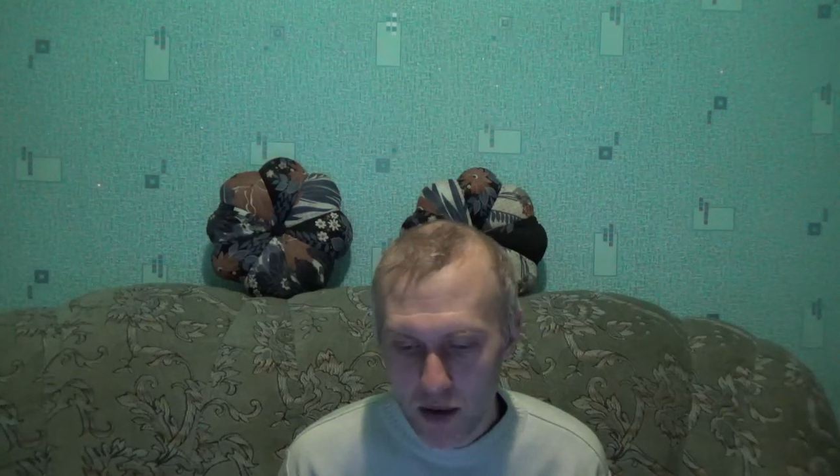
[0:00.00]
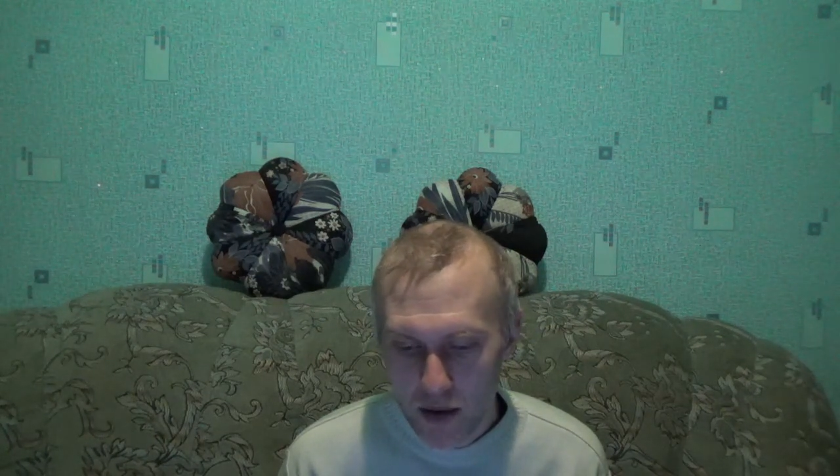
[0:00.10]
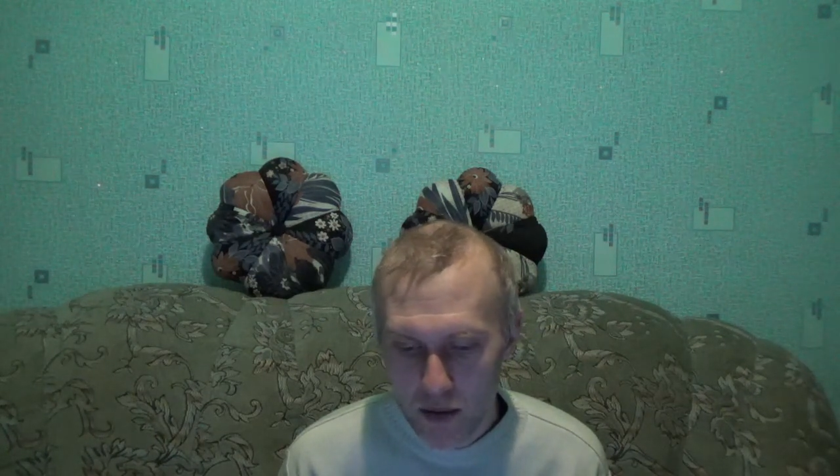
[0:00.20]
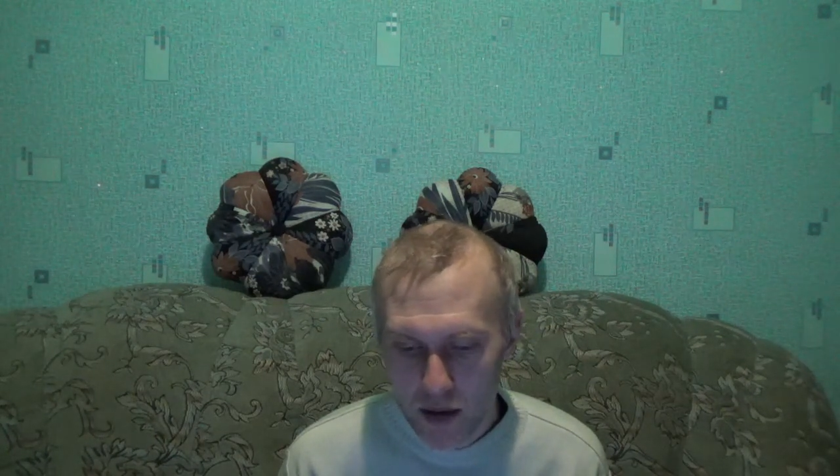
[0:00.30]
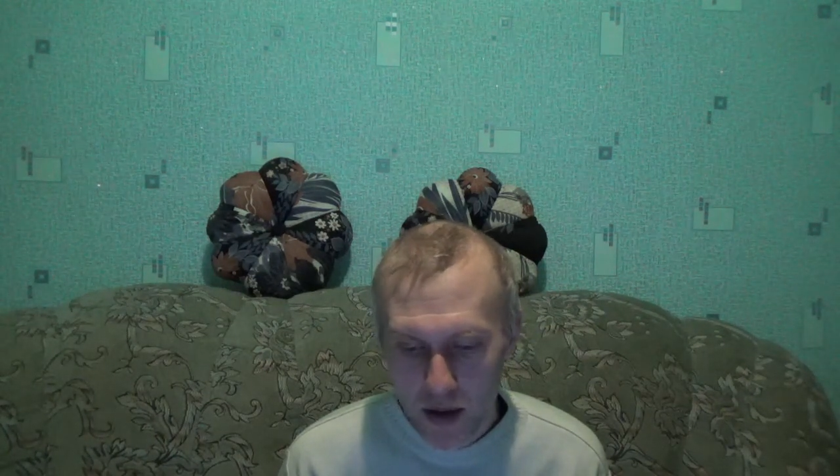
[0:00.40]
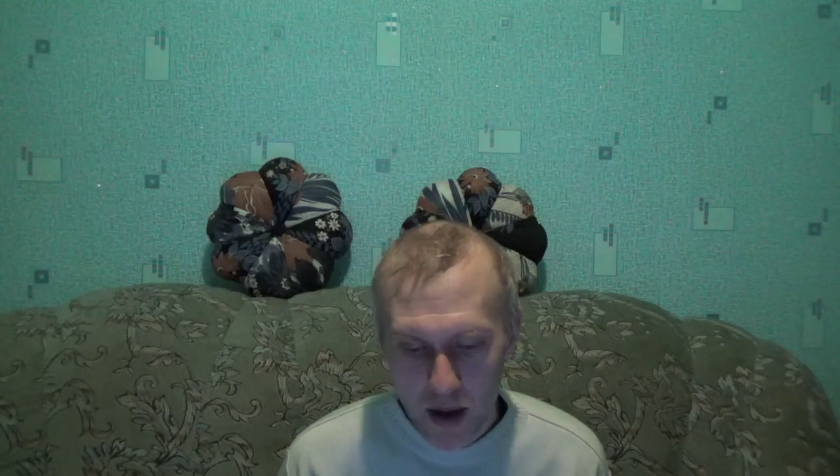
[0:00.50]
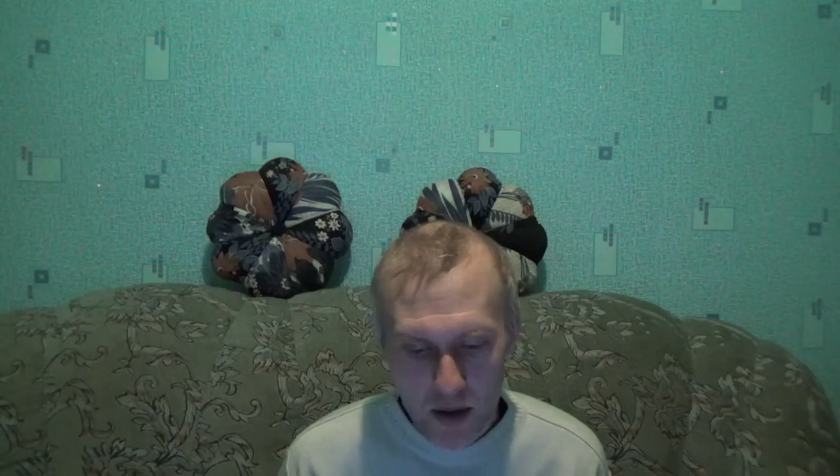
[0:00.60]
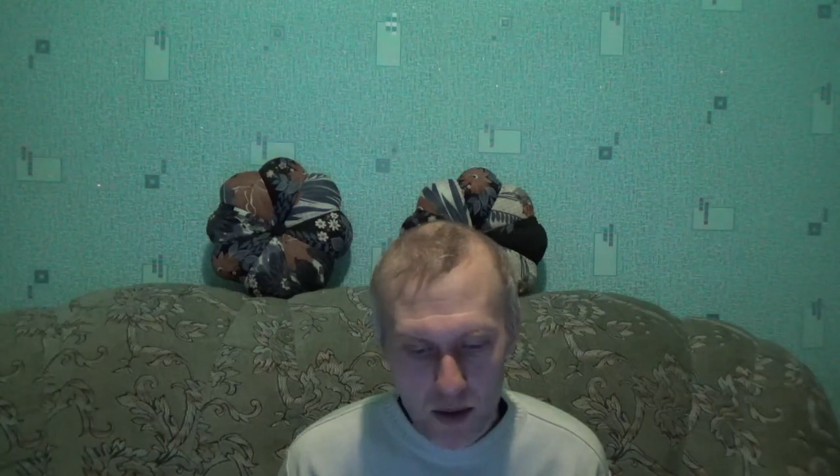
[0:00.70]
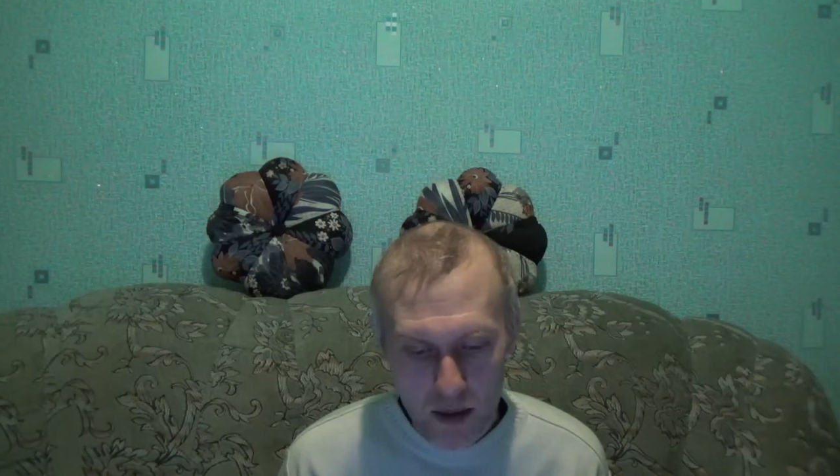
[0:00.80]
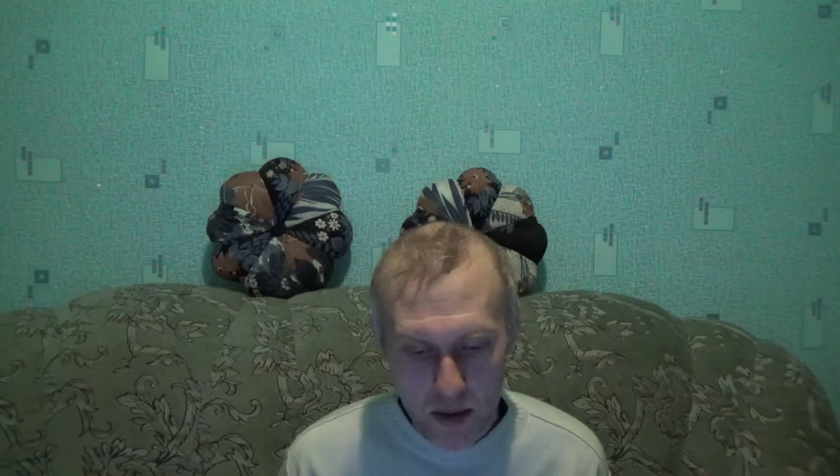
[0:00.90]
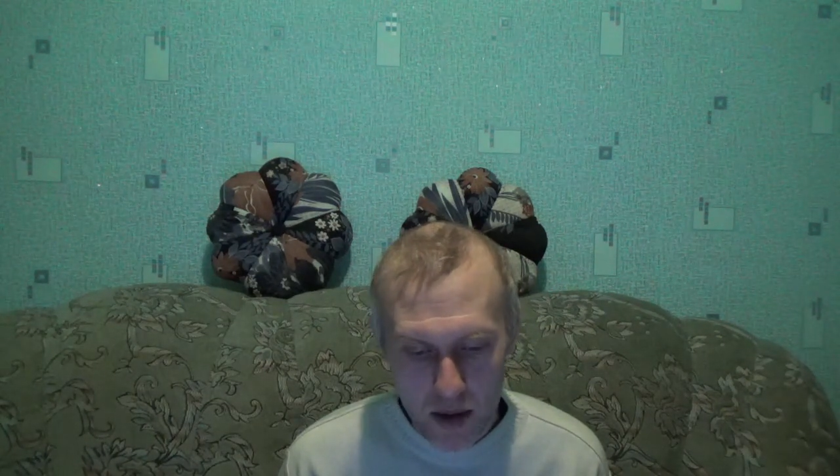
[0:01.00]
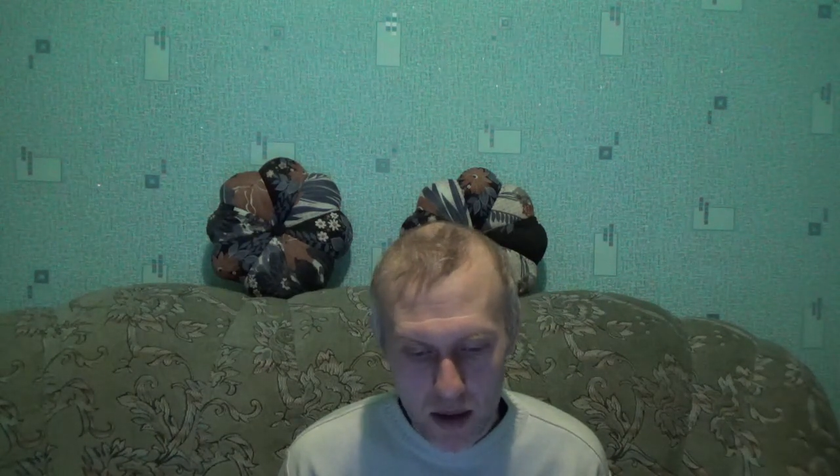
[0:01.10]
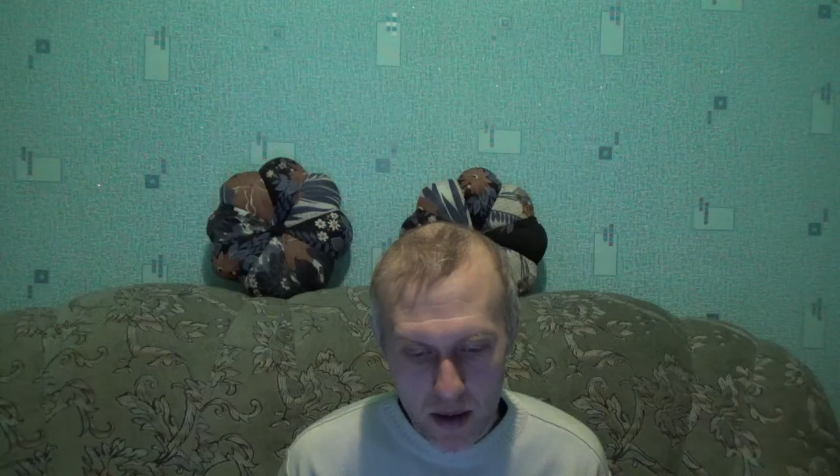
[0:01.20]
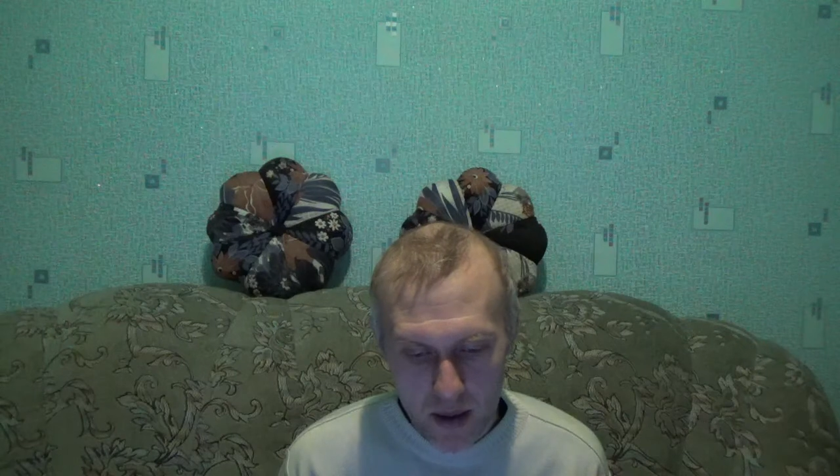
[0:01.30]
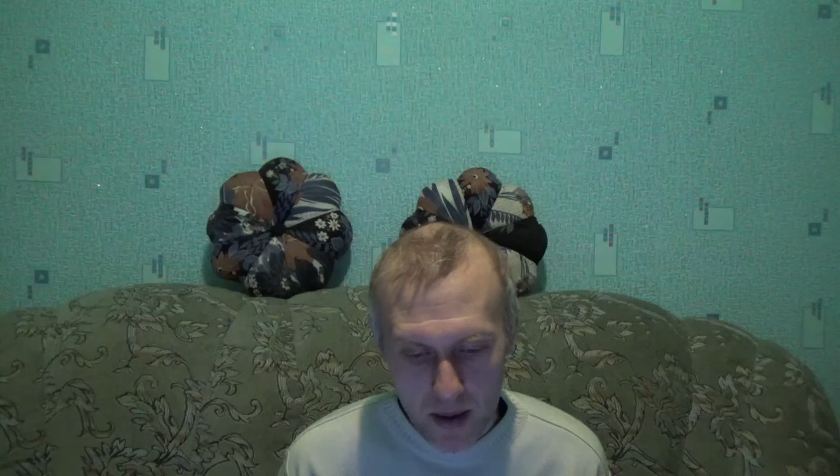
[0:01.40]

свойств конструкции.